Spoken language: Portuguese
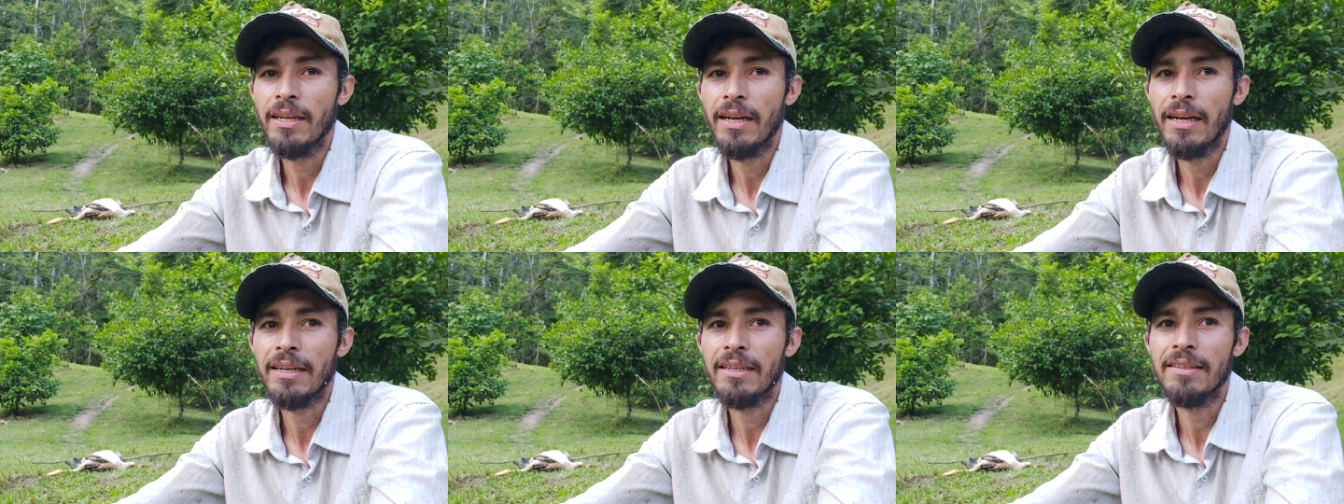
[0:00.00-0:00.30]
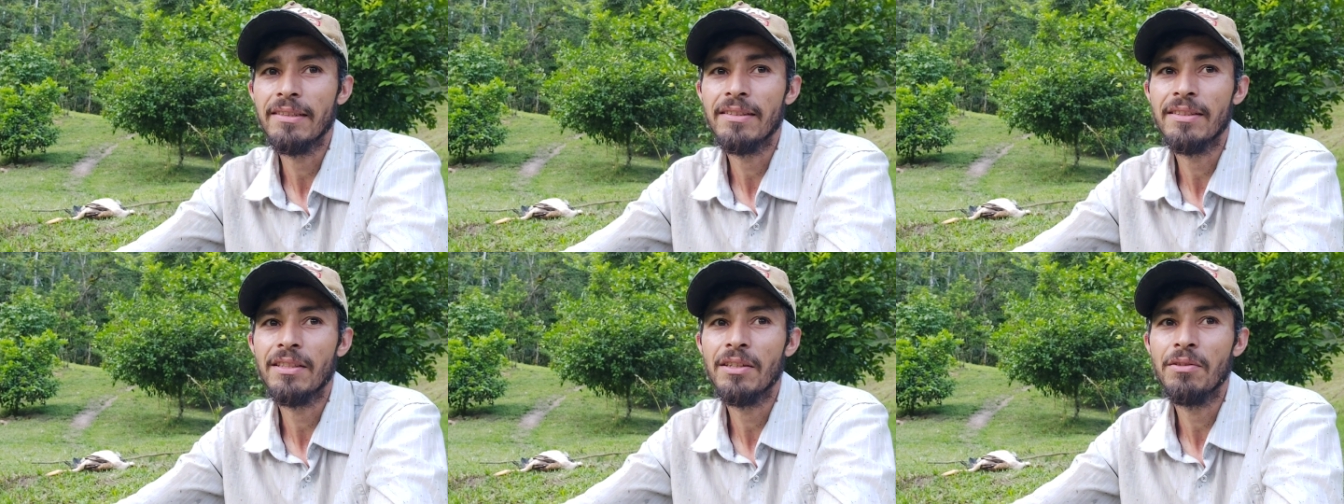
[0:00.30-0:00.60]
a
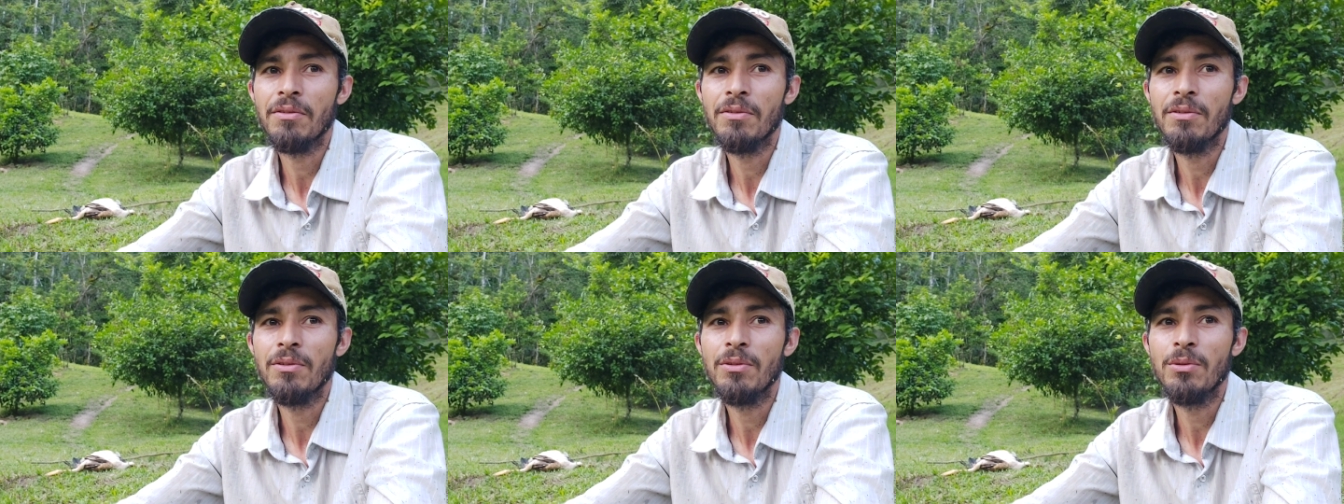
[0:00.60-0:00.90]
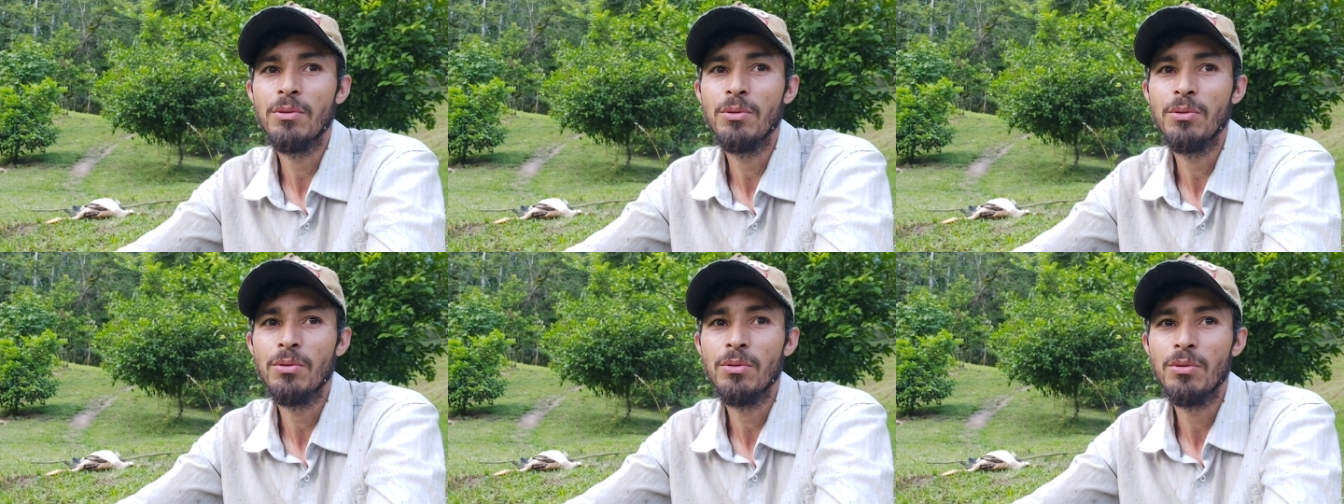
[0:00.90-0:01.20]
questão
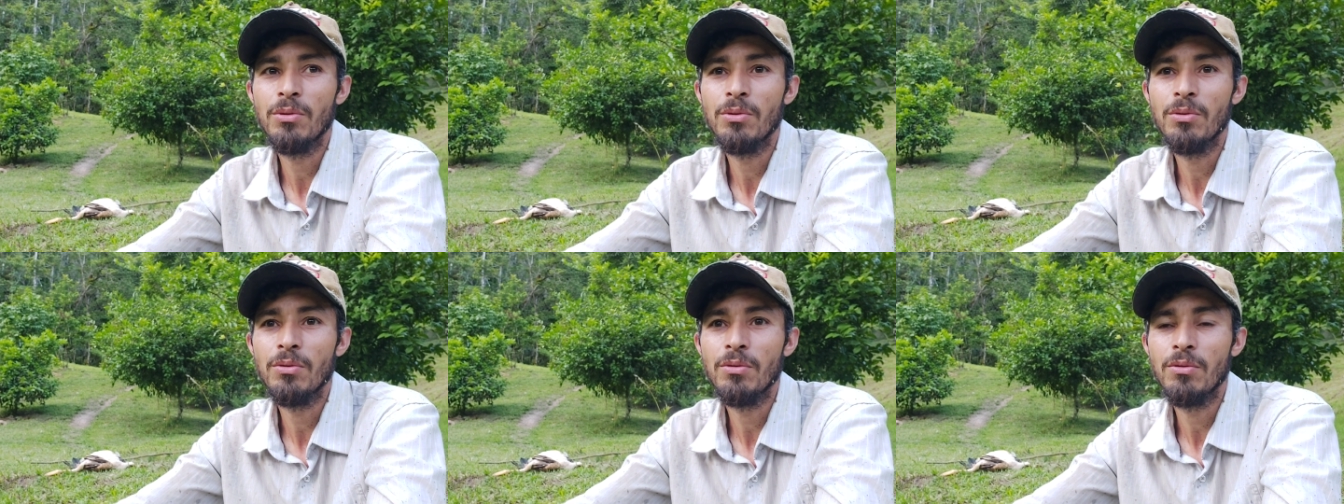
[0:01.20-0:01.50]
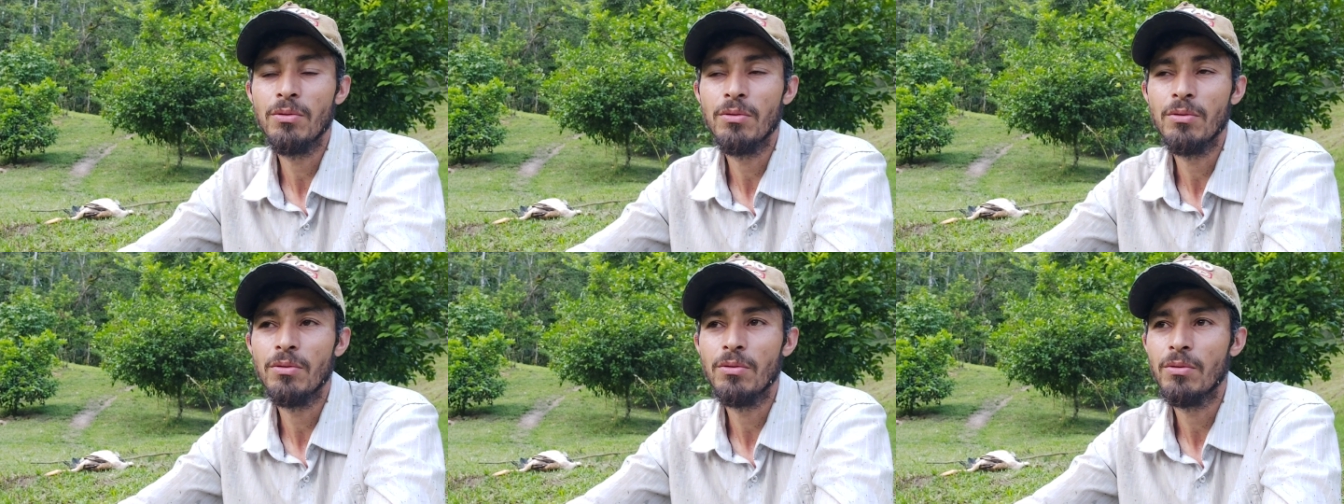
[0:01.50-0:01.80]
do, do,
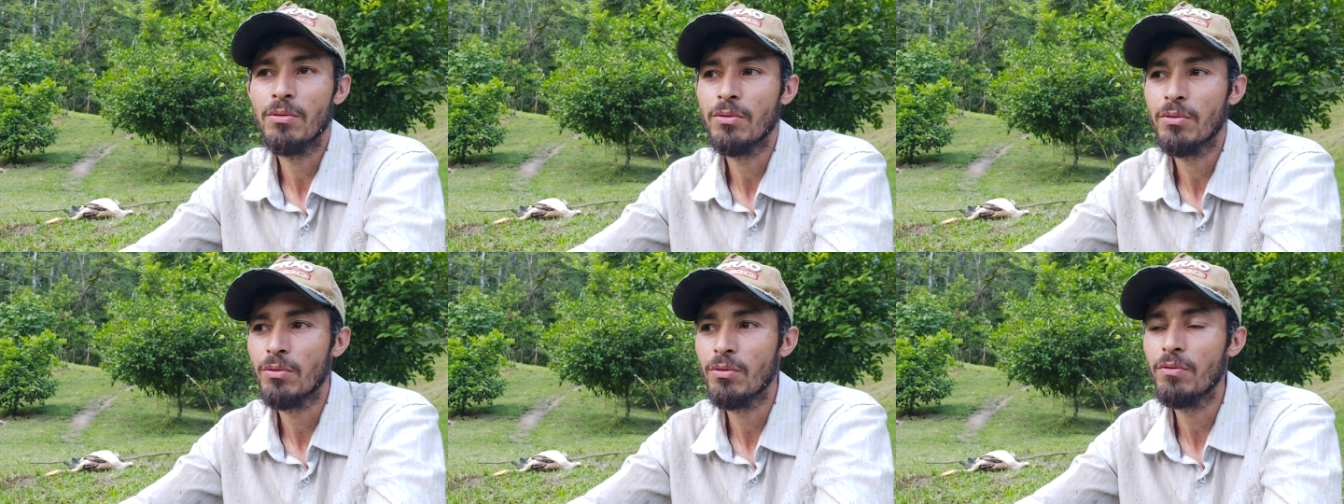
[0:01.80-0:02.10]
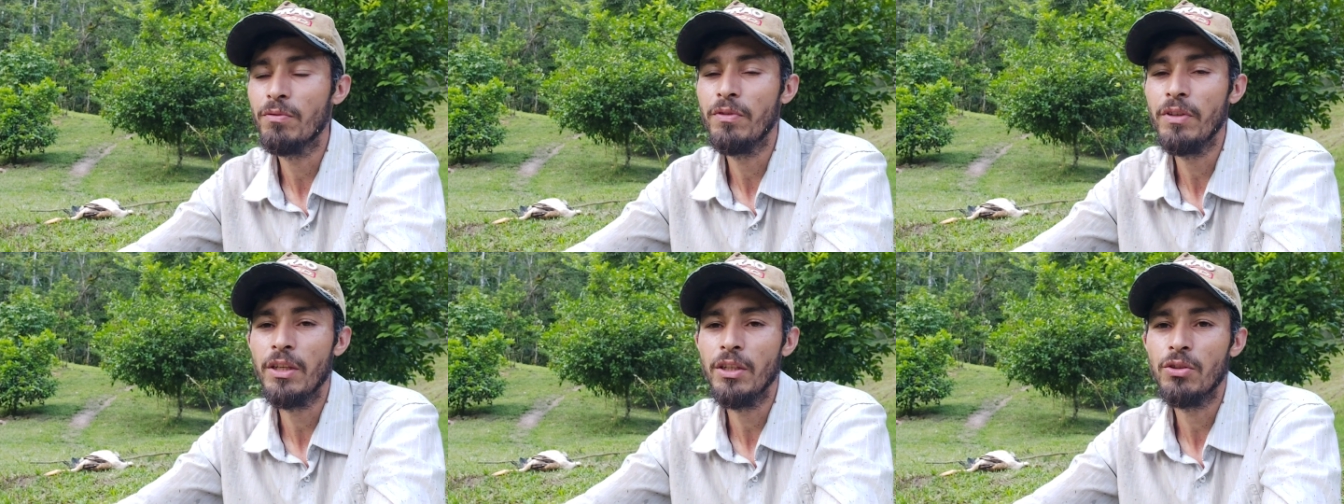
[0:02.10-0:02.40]
do,
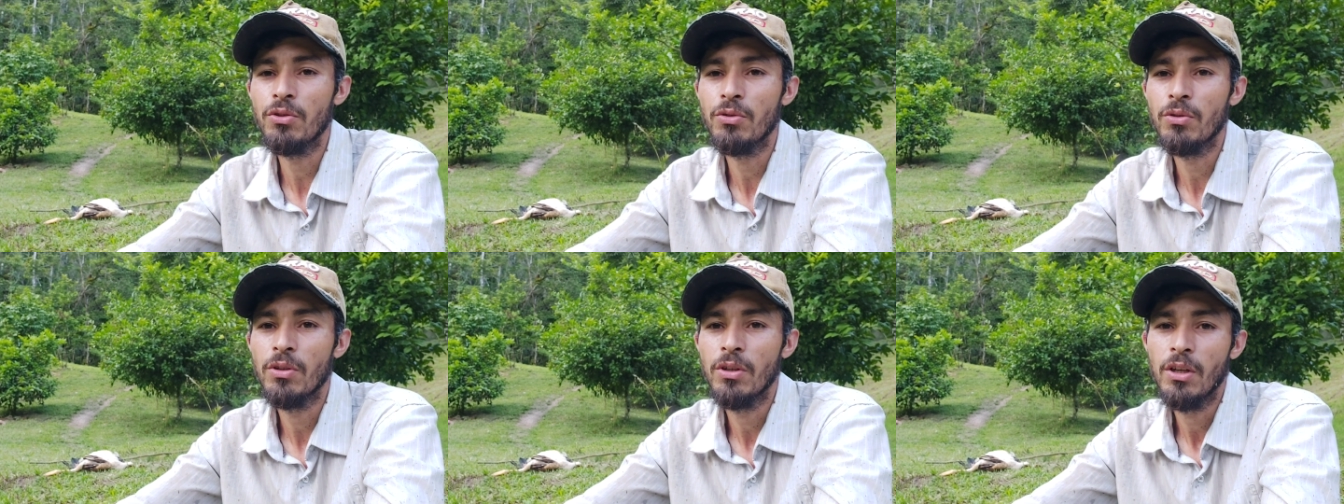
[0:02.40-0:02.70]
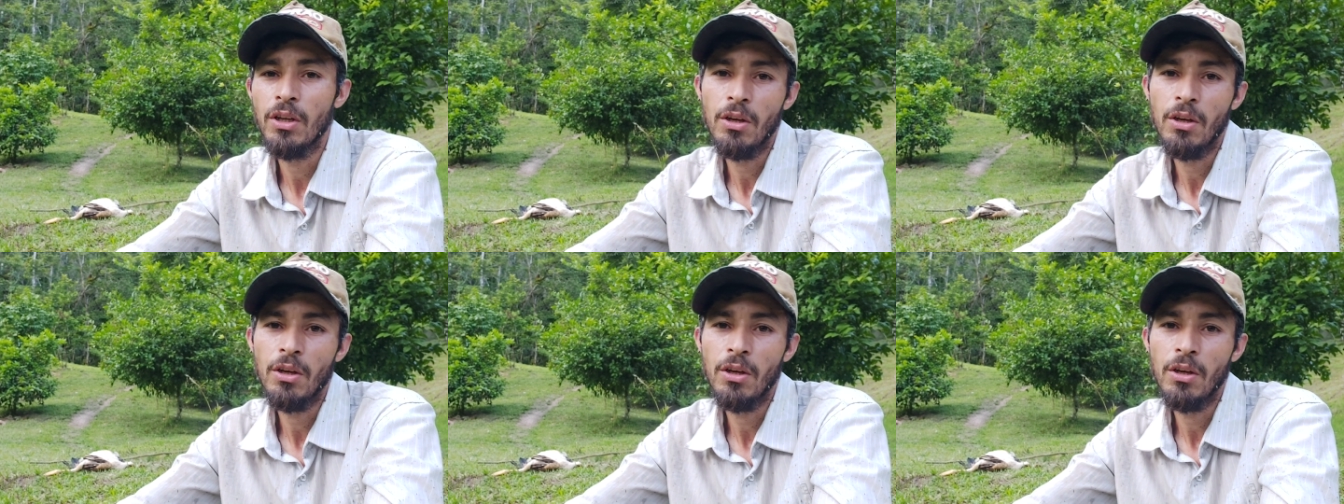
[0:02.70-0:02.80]
do vídeo.